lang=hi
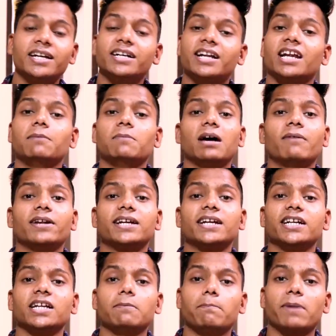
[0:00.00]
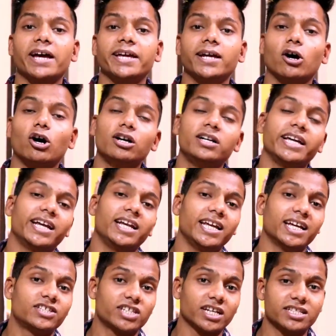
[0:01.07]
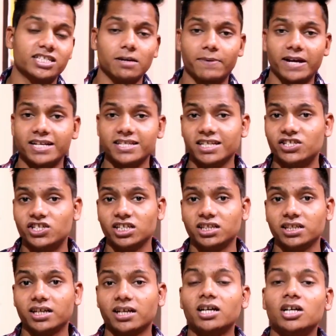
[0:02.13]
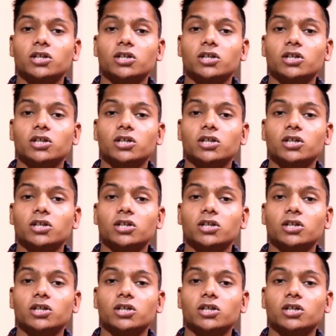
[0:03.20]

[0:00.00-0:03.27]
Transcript: ड्रीम इलेवन की टीम पाइए जीतिए और डेली अच्छे अच्छे प्राइजेस जीतिए